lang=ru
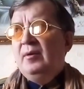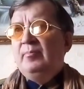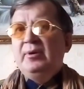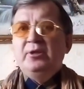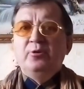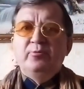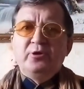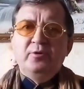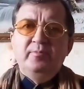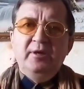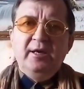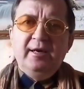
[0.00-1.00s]
При том, что
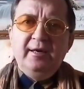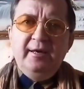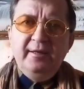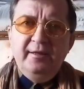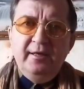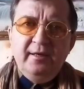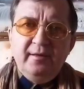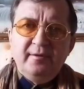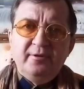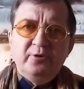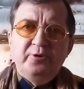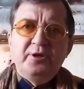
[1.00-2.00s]
мы оголены
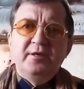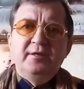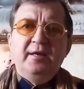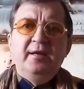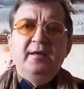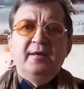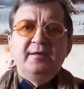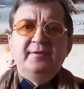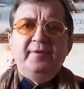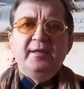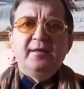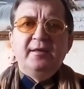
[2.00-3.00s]
с точки зрения
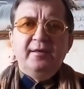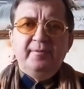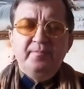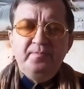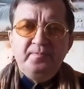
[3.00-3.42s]
разведки,